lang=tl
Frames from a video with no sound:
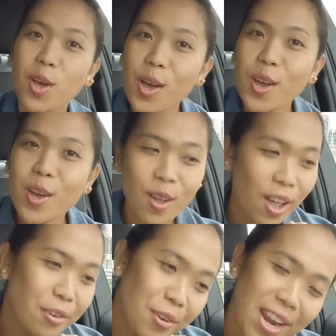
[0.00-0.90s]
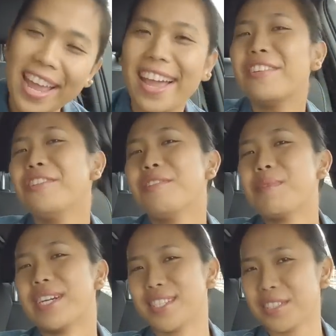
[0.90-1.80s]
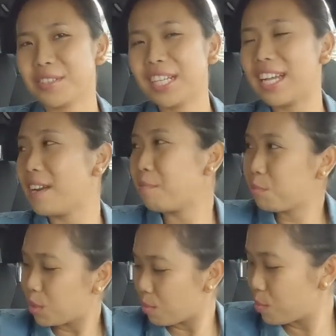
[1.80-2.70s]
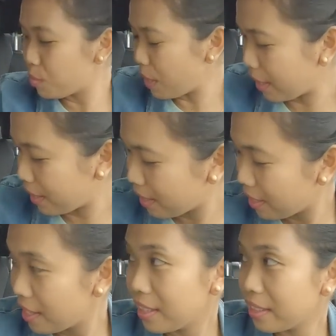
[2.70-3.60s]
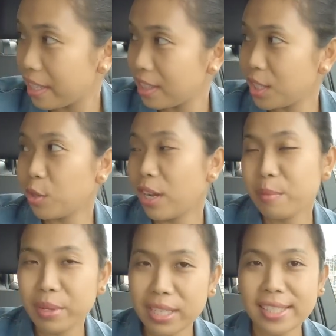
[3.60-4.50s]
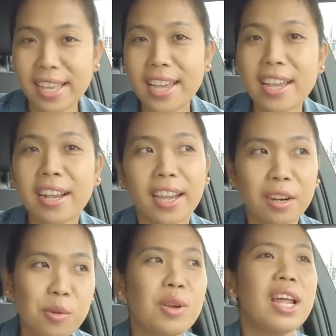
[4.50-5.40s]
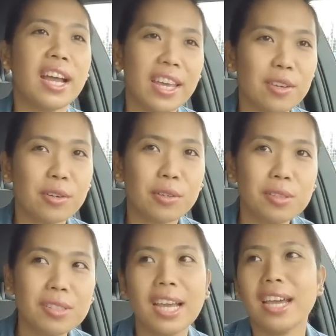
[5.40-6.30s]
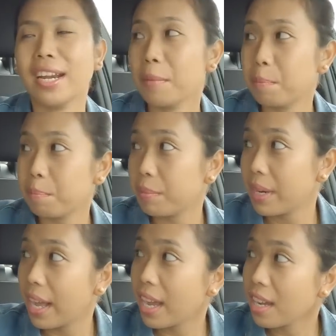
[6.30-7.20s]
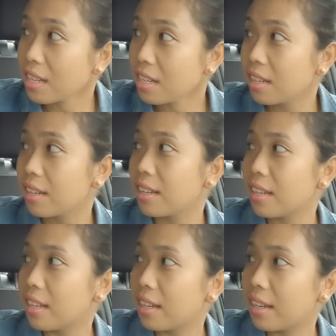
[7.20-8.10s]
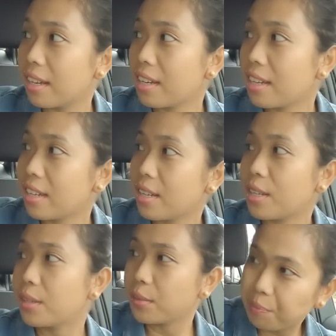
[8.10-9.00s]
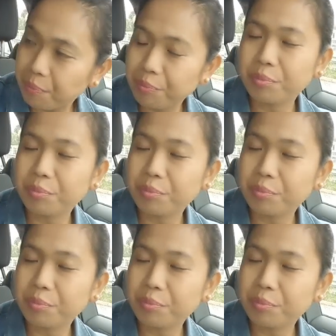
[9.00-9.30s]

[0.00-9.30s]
So, ano na? Ano na Mars? Ano nang ganap mo sa buhay? Nandito kami sa lang ngayon, sa harap ng uh,